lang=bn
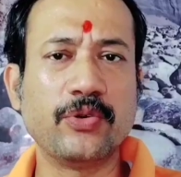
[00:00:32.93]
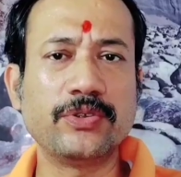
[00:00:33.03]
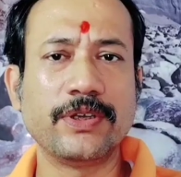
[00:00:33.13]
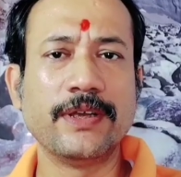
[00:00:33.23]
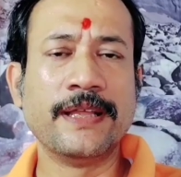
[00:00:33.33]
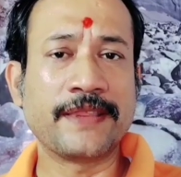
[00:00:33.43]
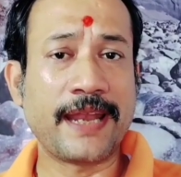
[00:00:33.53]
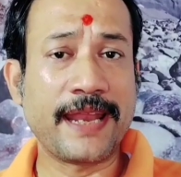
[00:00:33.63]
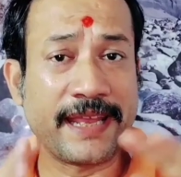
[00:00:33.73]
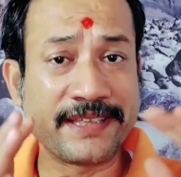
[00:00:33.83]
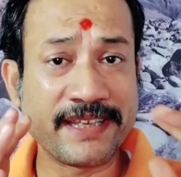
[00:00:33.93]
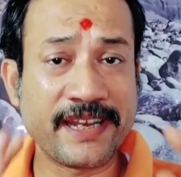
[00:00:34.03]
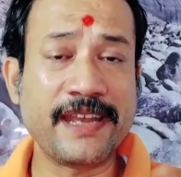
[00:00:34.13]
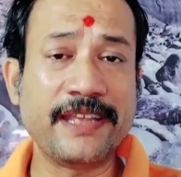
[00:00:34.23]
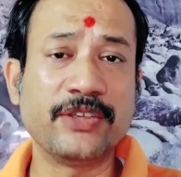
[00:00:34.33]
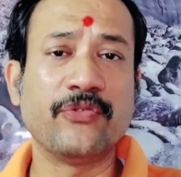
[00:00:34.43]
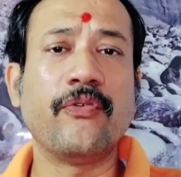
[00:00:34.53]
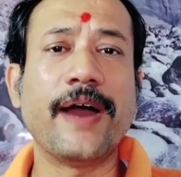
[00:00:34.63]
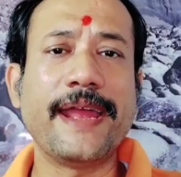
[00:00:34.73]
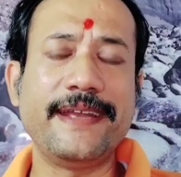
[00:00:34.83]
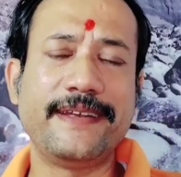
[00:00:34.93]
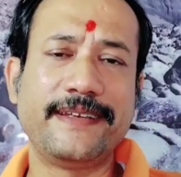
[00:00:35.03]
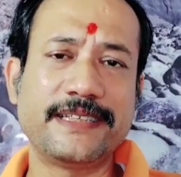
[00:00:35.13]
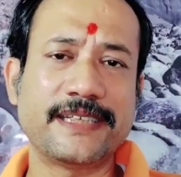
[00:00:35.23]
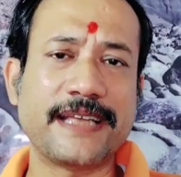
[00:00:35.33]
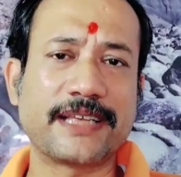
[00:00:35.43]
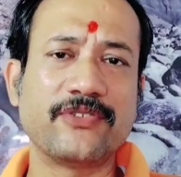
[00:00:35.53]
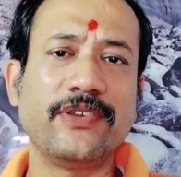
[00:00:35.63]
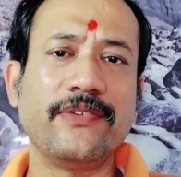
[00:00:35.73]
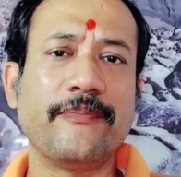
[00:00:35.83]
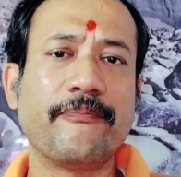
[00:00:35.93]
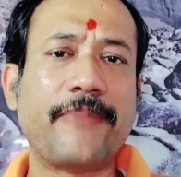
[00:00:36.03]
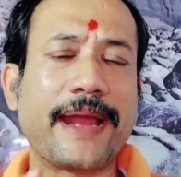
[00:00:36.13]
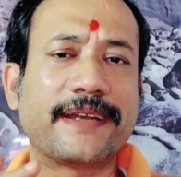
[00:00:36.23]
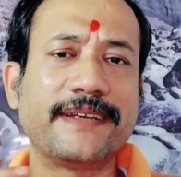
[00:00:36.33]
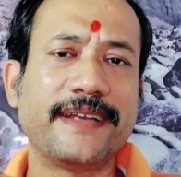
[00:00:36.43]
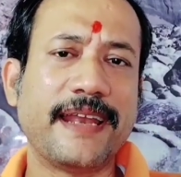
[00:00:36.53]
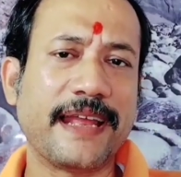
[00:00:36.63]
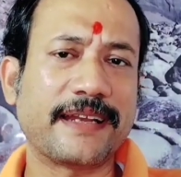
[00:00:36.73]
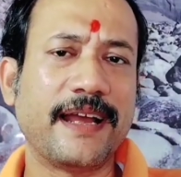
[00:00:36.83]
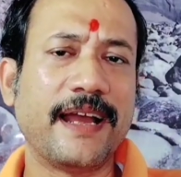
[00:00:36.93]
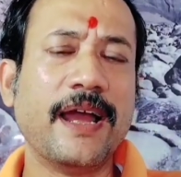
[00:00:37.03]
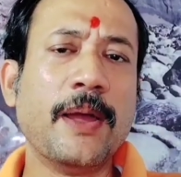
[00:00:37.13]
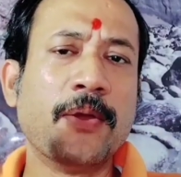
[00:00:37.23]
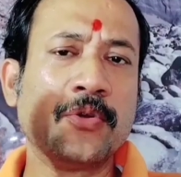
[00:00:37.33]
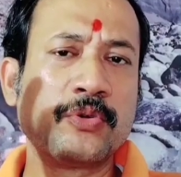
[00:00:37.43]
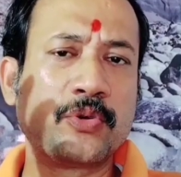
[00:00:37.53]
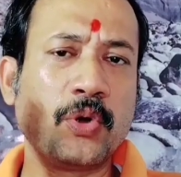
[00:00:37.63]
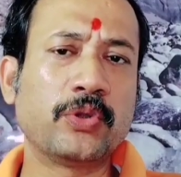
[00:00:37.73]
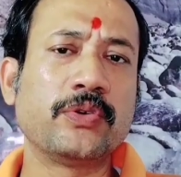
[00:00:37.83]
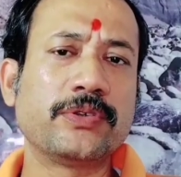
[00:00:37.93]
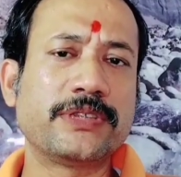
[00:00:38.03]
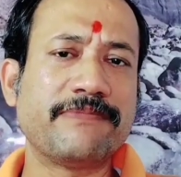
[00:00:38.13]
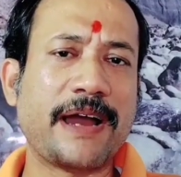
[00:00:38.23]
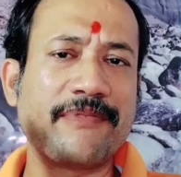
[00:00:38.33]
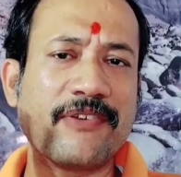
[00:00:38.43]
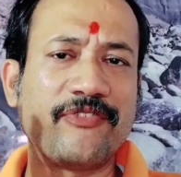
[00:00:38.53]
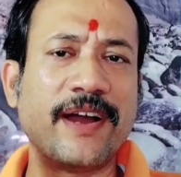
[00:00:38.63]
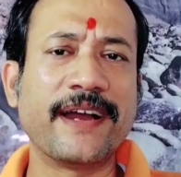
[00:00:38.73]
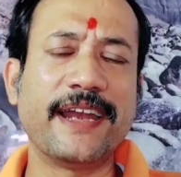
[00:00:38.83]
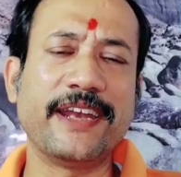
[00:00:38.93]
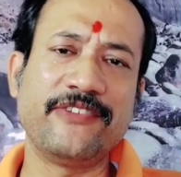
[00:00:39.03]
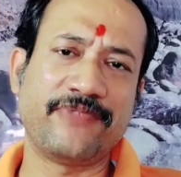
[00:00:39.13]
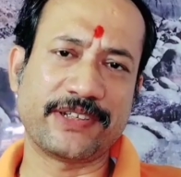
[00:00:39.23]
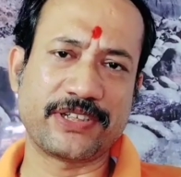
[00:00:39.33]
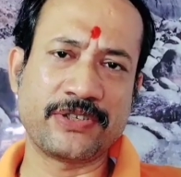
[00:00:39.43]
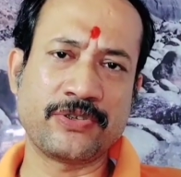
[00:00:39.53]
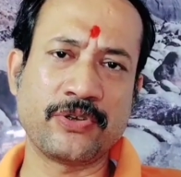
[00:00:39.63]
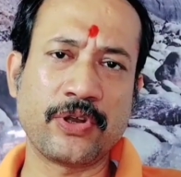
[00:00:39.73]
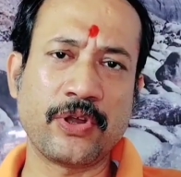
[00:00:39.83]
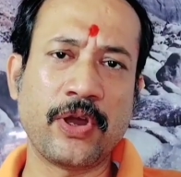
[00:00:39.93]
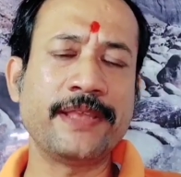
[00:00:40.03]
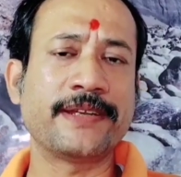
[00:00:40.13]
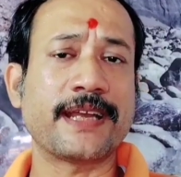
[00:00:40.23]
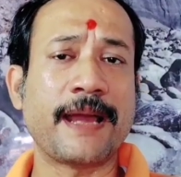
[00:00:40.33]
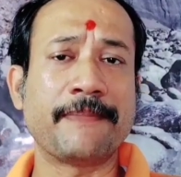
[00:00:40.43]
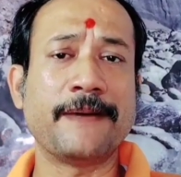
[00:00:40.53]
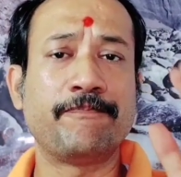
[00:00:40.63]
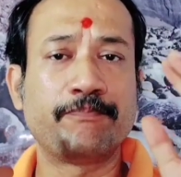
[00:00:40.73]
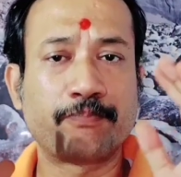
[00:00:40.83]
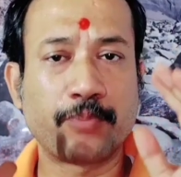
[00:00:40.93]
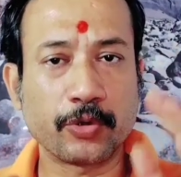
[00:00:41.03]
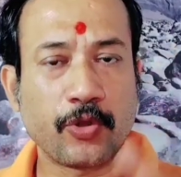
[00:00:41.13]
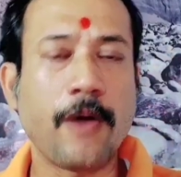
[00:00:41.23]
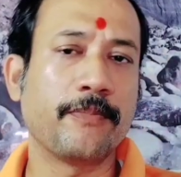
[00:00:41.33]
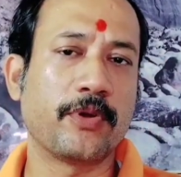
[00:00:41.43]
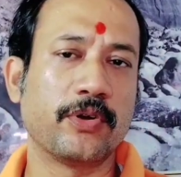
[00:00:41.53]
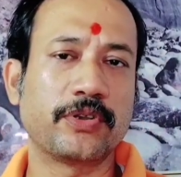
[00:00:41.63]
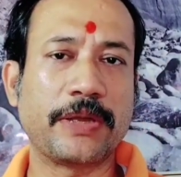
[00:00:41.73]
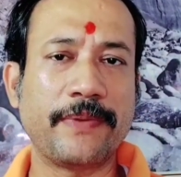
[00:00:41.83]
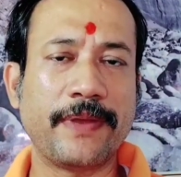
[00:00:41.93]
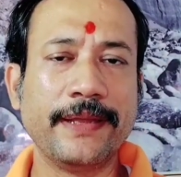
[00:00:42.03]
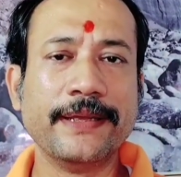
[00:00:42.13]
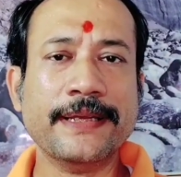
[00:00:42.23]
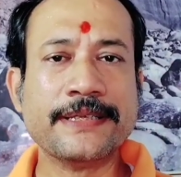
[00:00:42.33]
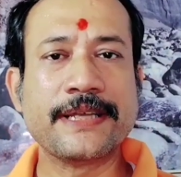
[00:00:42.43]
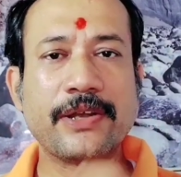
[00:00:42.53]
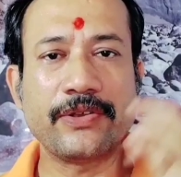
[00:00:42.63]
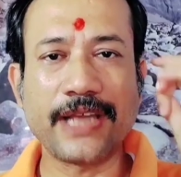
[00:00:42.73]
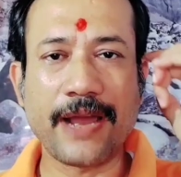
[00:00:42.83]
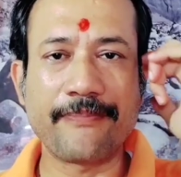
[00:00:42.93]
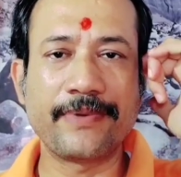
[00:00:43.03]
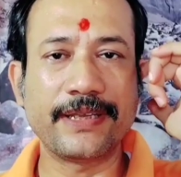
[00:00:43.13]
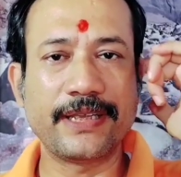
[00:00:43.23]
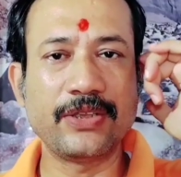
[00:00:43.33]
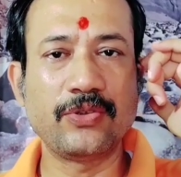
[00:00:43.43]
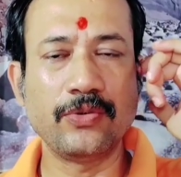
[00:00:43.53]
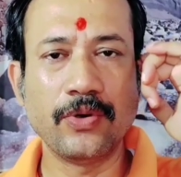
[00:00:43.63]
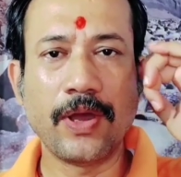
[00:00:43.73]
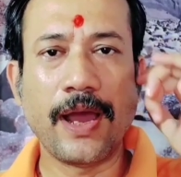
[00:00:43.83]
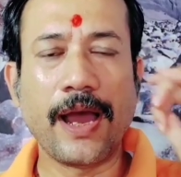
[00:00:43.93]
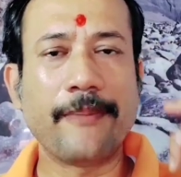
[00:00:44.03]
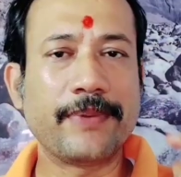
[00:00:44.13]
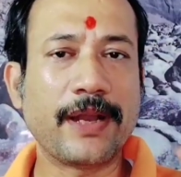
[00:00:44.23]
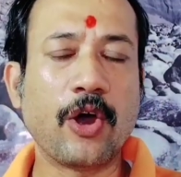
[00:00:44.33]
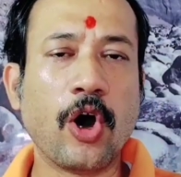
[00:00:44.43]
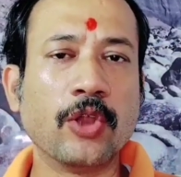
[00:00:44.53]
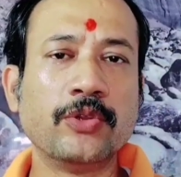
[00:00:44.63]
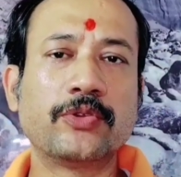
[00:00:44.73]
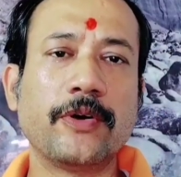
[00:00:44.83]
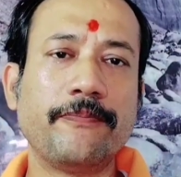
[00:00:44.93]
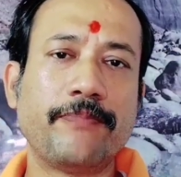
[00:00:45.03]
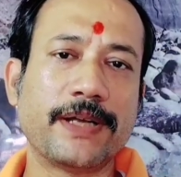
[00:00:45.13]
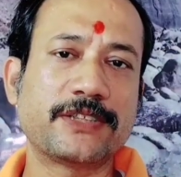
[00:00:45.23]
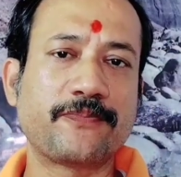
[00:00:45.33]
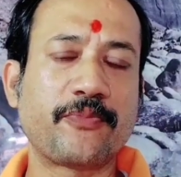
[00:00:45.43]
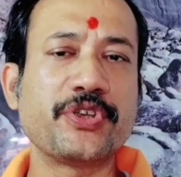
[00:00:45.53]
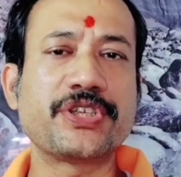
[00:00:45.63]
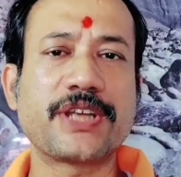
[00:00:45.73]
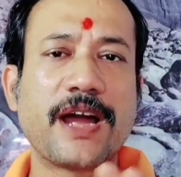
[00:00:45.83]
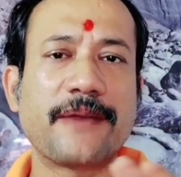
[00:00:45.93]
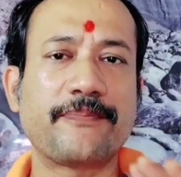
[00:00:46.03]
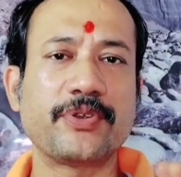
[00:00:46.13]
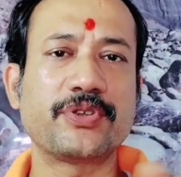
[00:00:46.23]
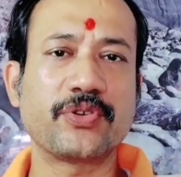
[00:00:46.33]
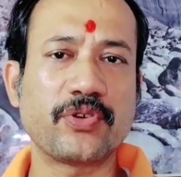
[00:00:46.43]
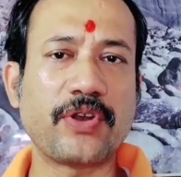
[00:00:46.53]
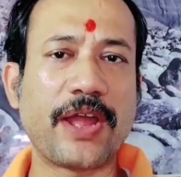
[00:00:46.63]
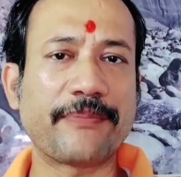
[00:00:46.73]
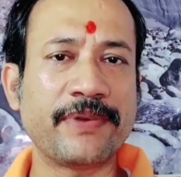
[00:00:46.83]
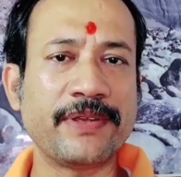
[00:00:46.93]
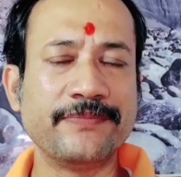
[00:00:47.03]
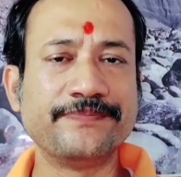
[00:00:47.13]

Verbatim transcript: ডোজ তার আগে জেনে নিই যে হোয়াইট ডিসচার্জ অ্যাকচুয়ালি ব্যাকটেরিয়াল একটা গ্রোথ হচ্ছে বা আপনার ফাঙ্গাল ইনফেকশনের জন্য হয় যেটাকে আপনার প্রথম করতে হবে সেটা হচ্ছে আপনি কিন্তু আপনার অন্তব্যাস পরিষ্কার পরিচ্ছন্ন রাখবেন